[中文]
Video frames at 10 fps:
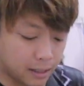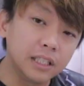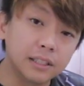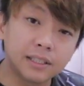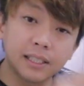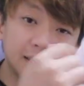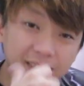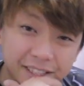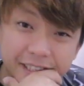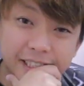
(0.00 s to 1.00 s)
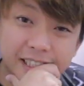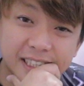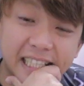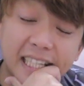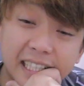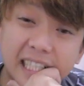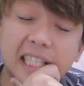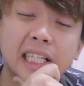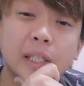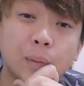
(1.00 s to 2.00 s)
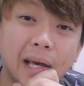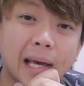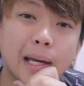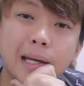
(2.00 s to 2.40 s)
已经是一个月。